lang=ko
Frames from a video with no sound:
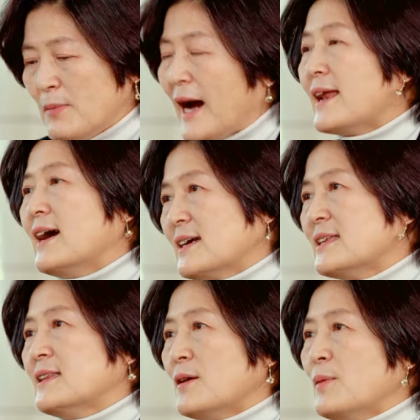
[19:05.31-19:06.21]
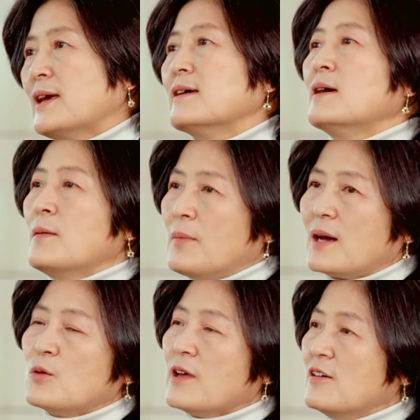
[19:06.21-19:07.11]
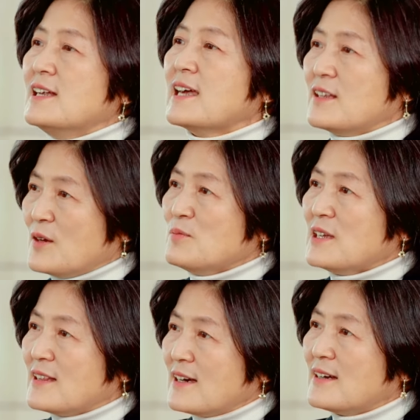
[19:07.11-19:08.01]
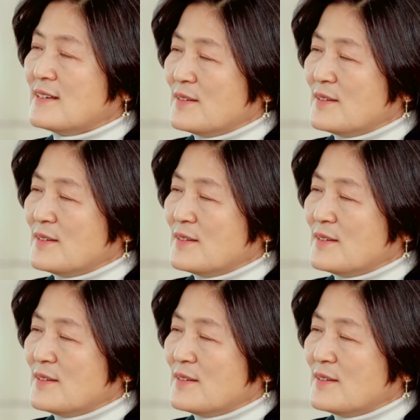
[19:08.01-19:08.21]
말에 하기 때문에 바로 열리게 됩니다.